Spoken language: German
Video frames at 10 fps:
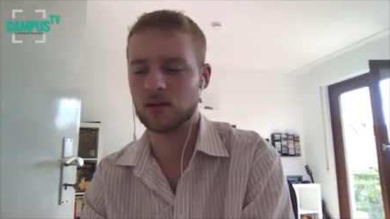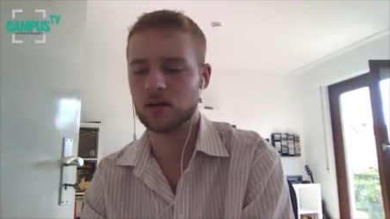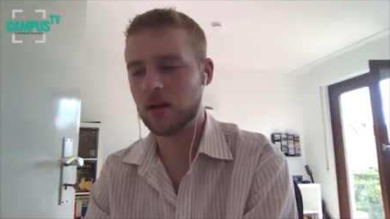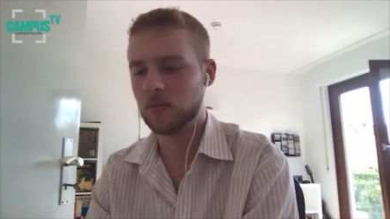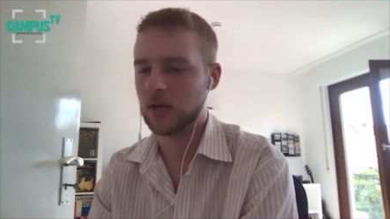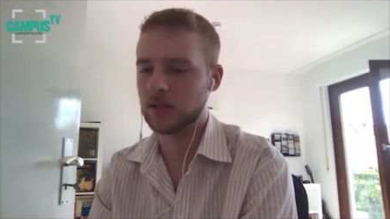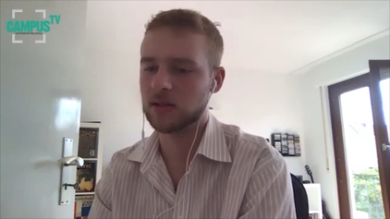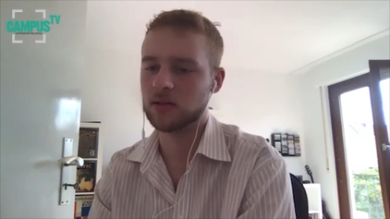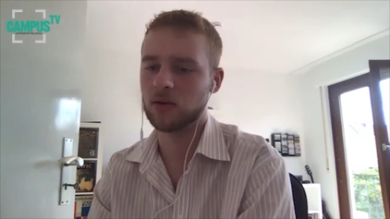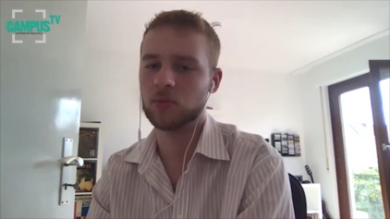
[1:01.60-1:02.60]

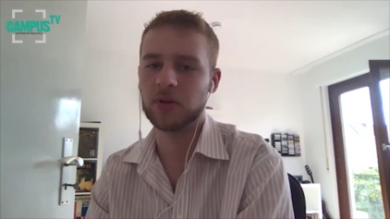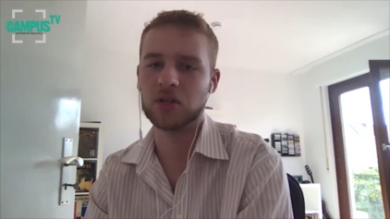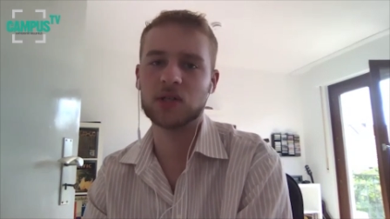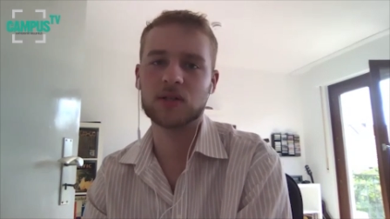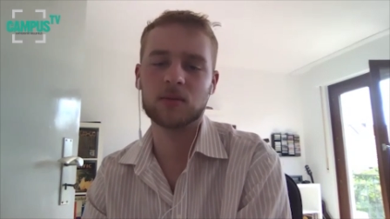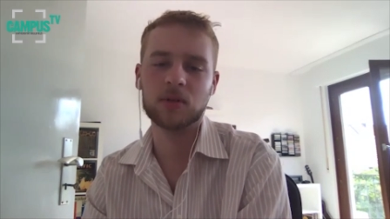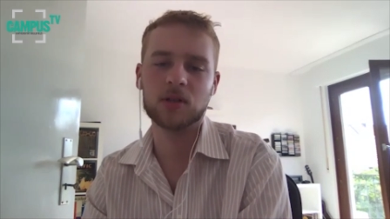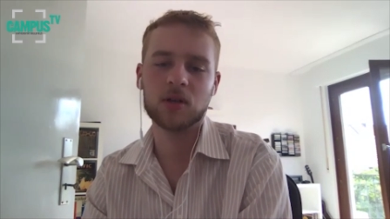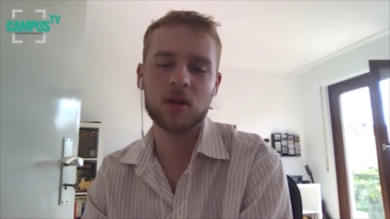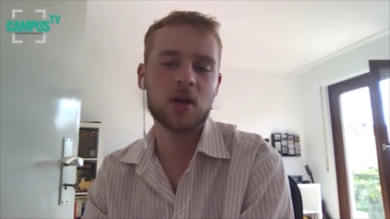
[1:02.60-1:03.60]
meistens europäisches
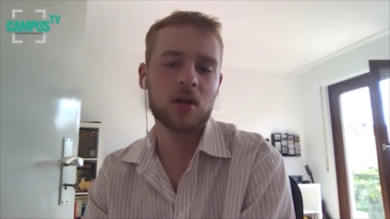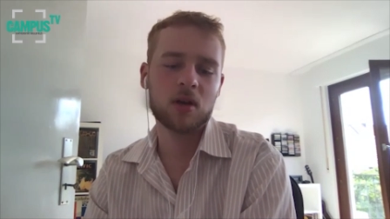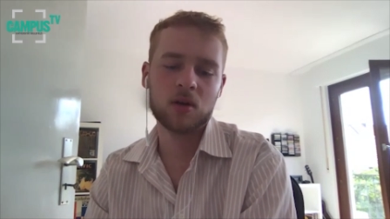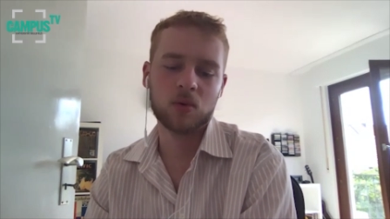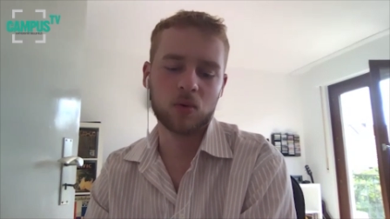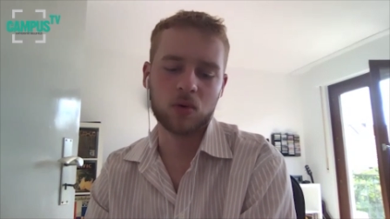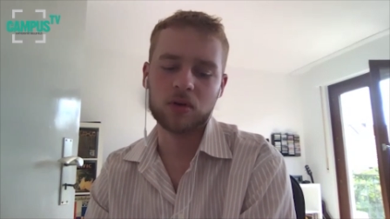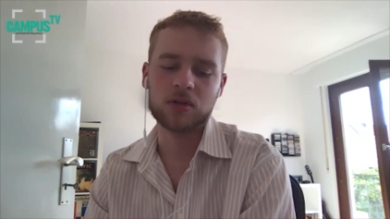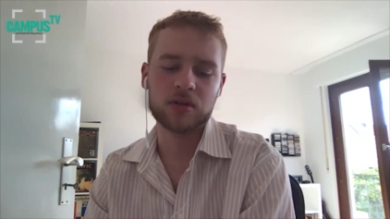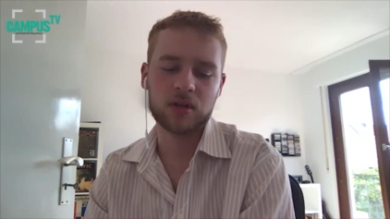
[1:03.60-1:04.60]
Gebiet.
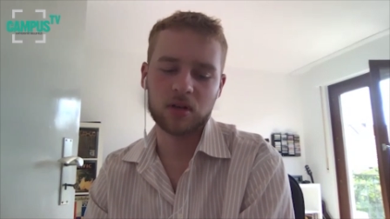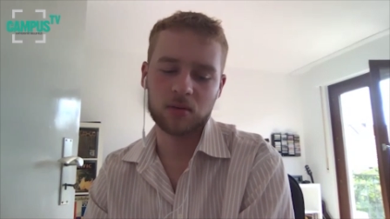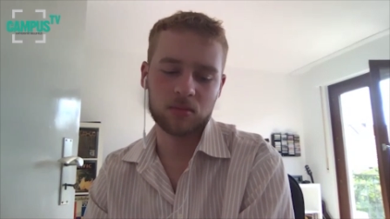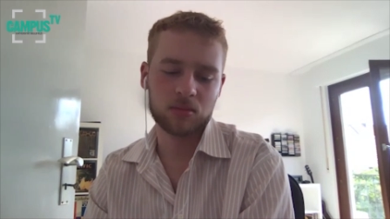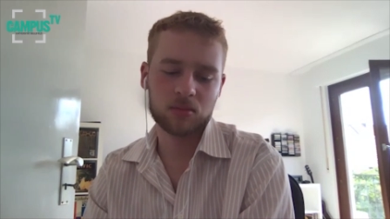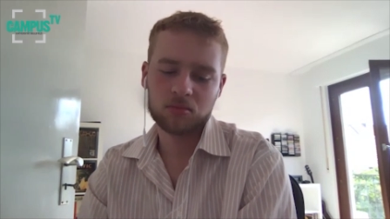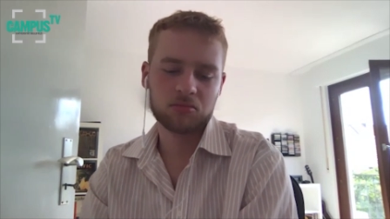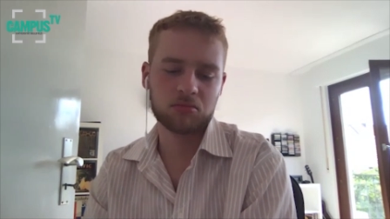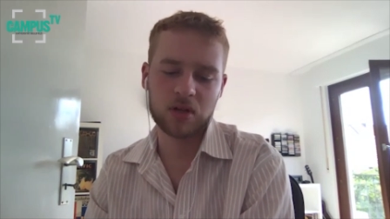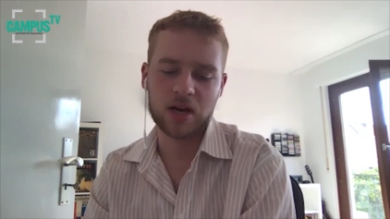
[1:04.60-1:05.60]
Und ähm,
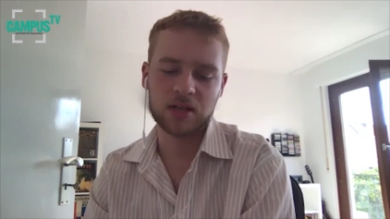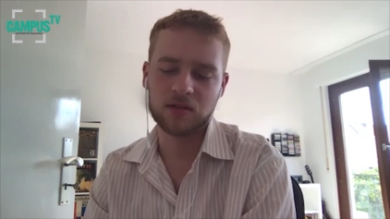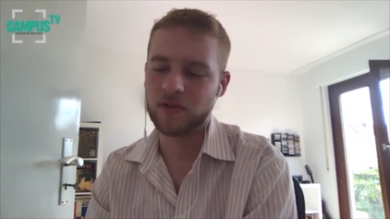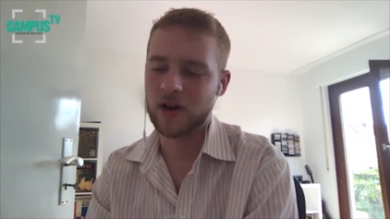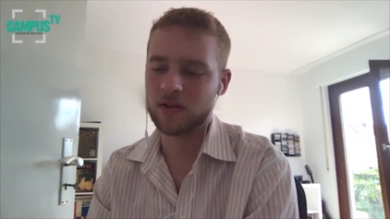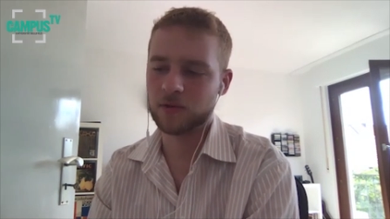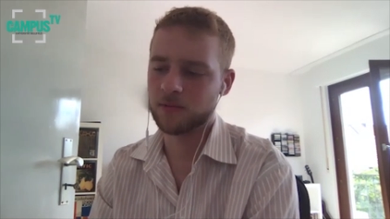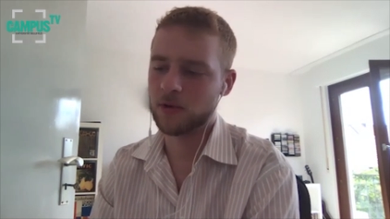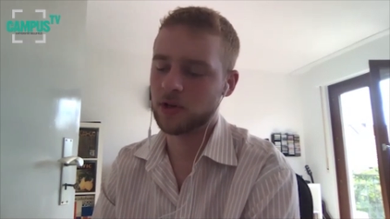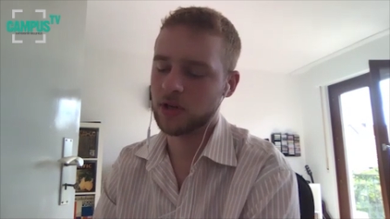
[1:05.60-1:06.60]
da halt hinfahre
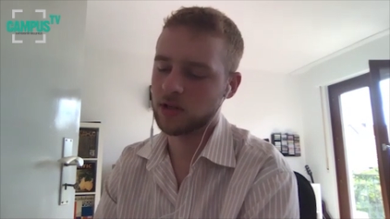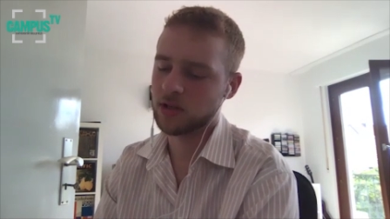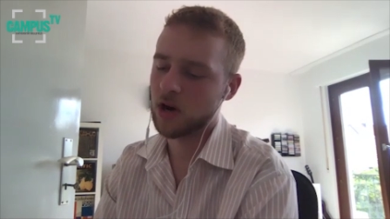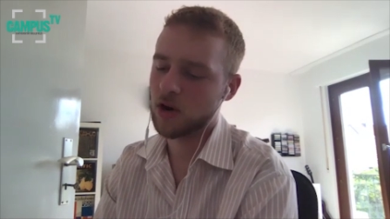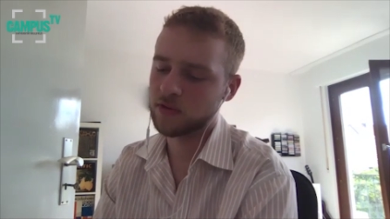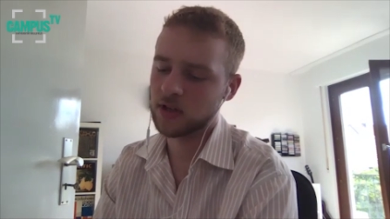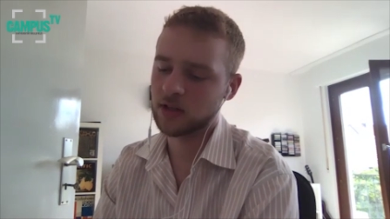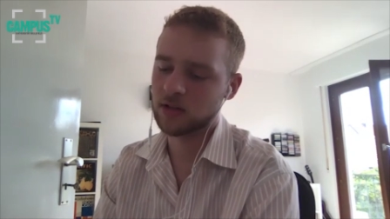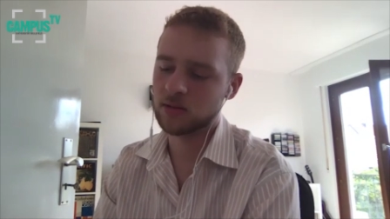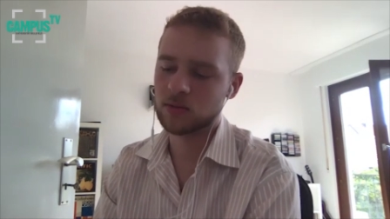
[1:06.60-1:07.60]
fürs Wochenende,
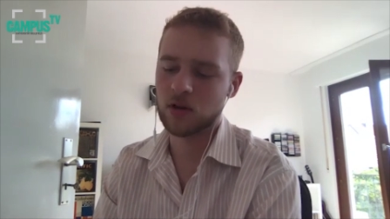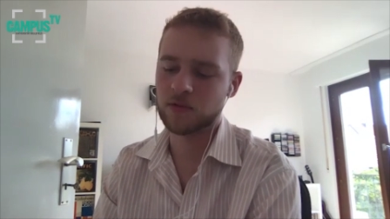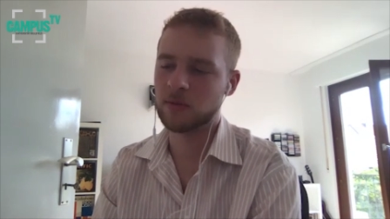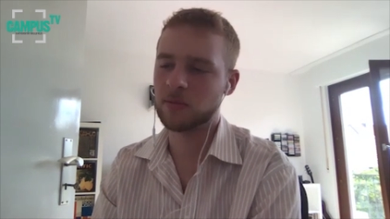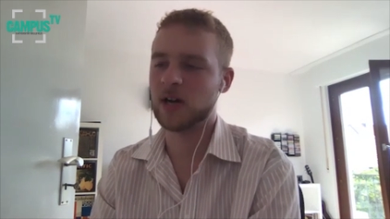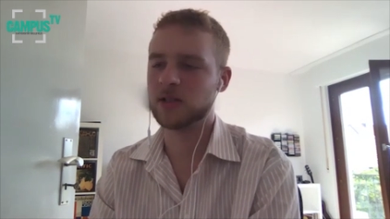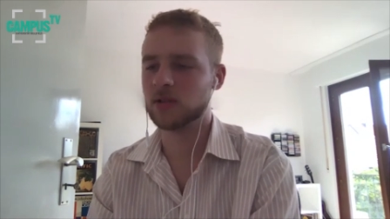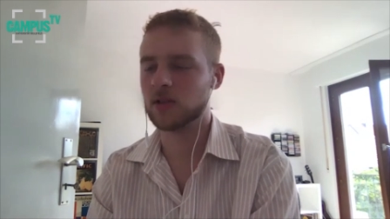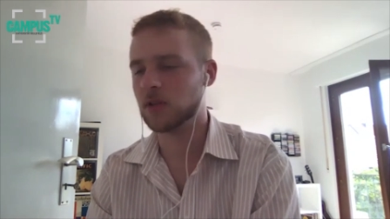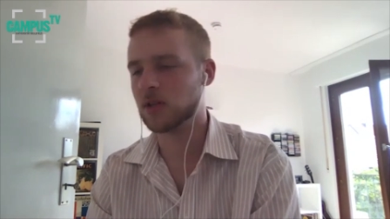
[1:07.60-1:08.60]
auflege, auf der Party
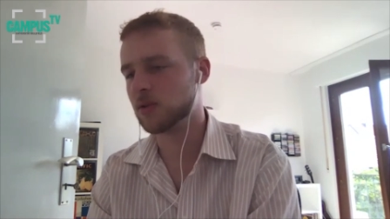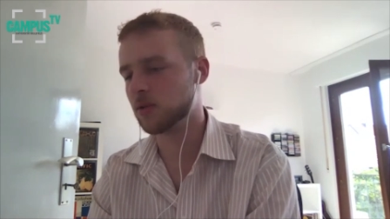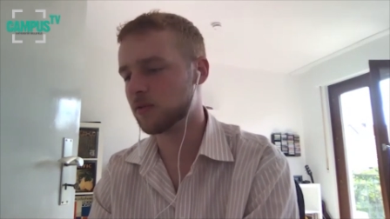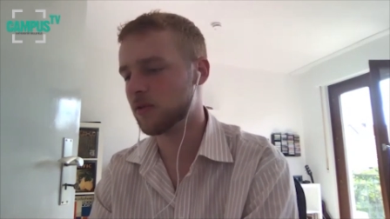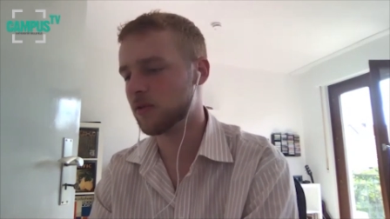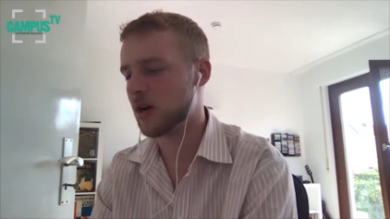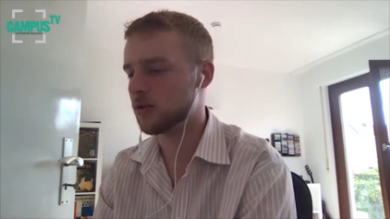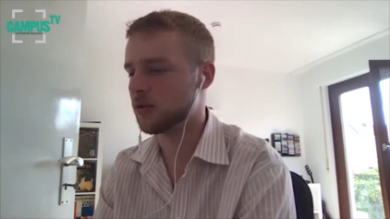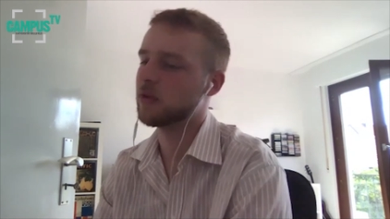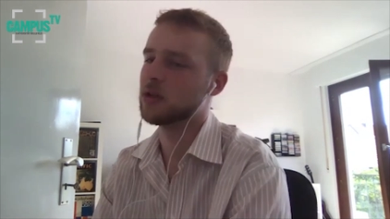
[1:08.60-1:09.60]
und dann wieder zurückfahre.
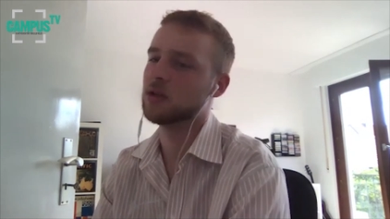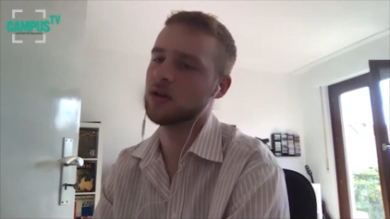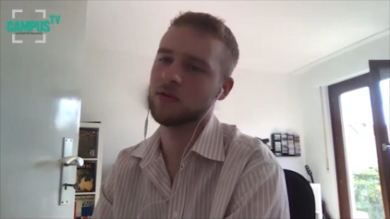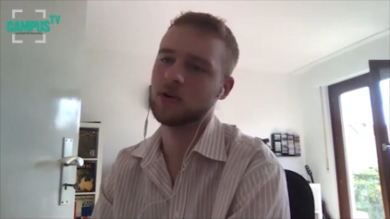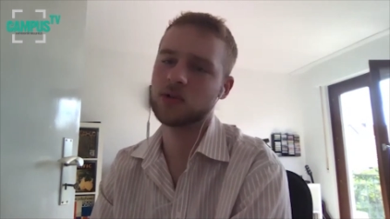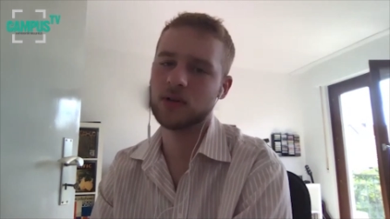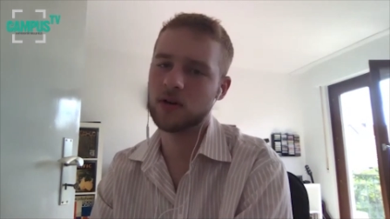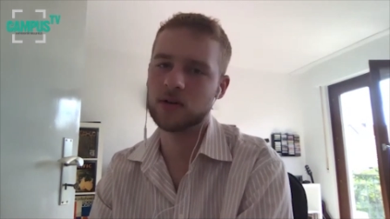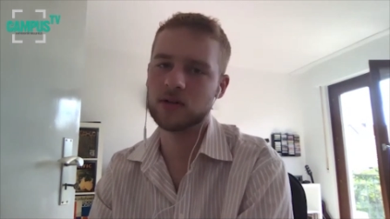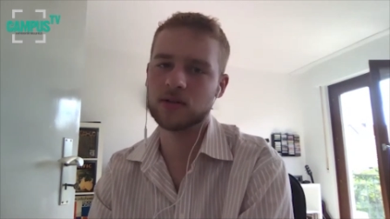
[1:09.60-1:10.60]
Und wenn in der Woche zu
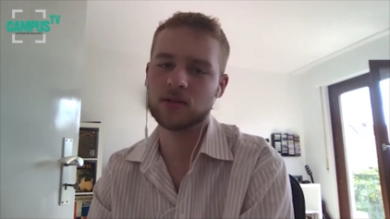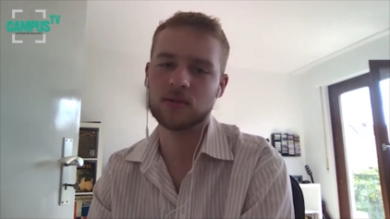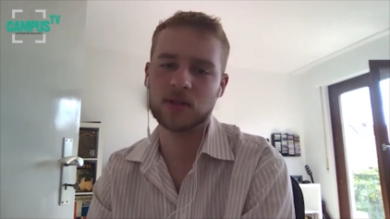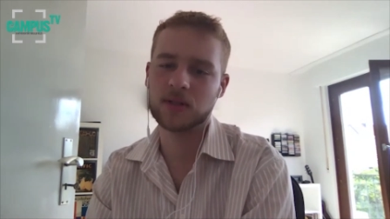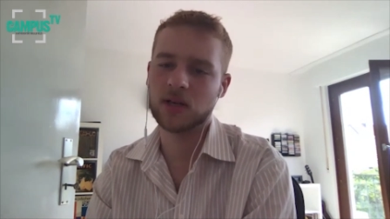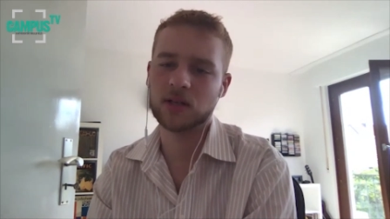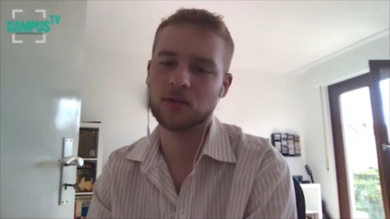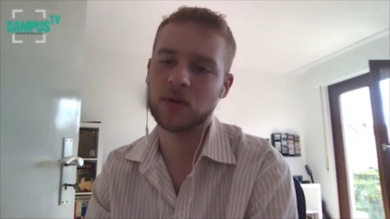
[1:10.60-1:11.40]
Hause sitze ich halt in meinen